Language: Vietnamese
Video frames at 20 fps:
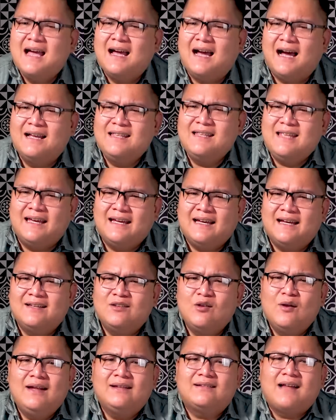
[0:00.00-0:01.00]
ở gì
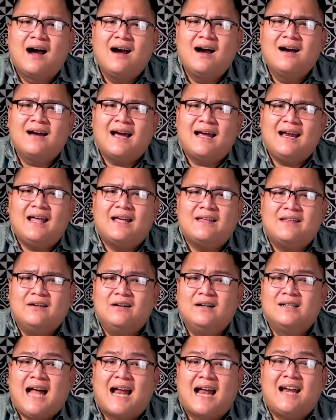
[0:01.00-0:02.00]
duy tân hay là
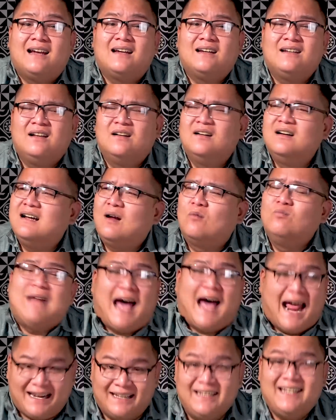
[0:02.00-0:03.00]
nhựa thành nhựa long
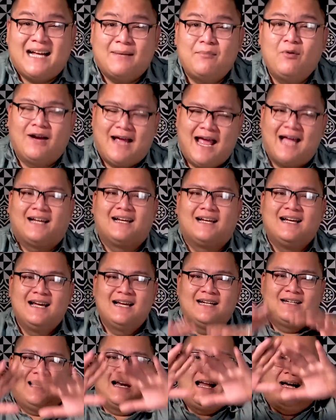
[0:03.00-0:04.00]
thành gì đó mùi ha
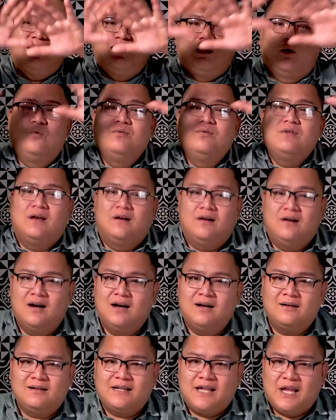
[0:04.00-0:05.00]
đó là cái tủ
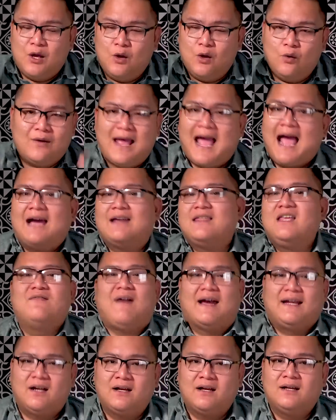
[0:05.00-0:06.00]
nhựa nhiều ngăn như
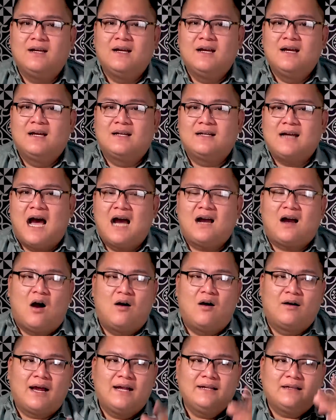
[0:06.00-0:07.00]
vậy thôi đó
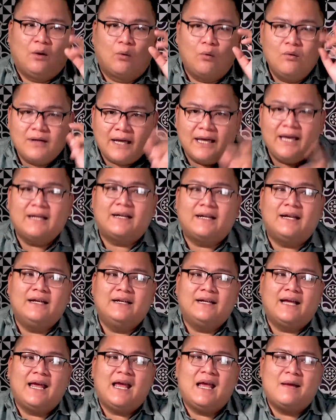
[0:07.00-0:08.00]
còn cái tủ kia thì
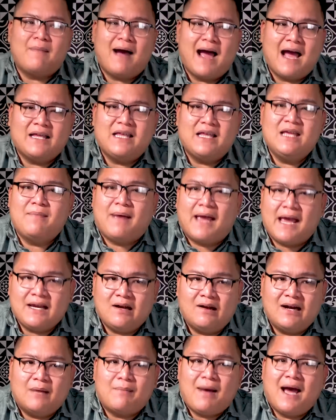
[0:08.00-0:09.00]
nghe ba với mẹ
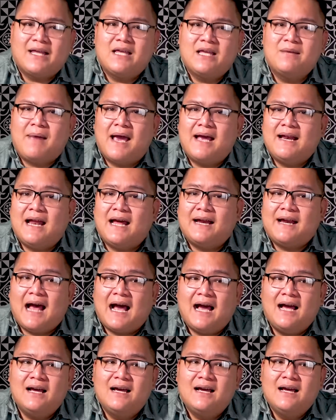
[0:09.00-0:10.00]
nói là ba với mẹ là
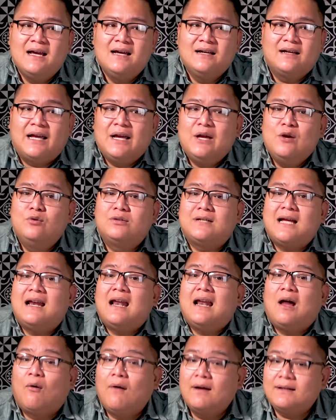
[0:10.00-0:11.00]
đã kêu xe
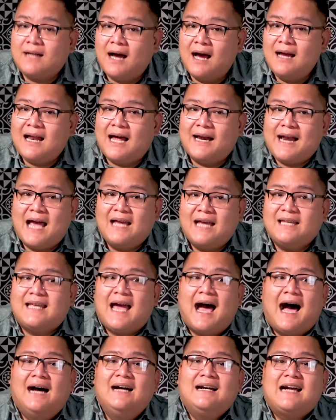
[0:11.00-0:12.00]
lôi tới là đã
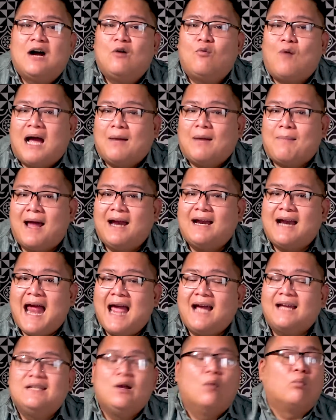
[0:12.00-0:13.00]
chở ra ngoài bãi
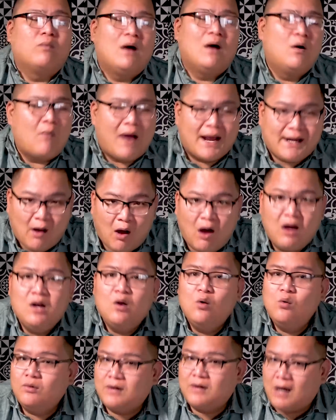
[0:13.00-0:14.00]
rác dục ở ngoài đó
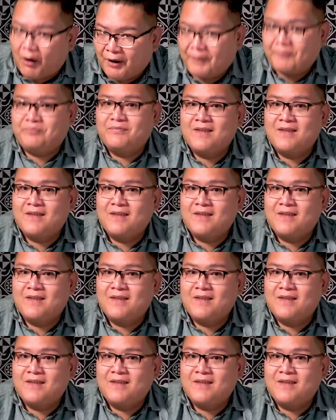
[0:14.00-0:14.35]
luôn rồi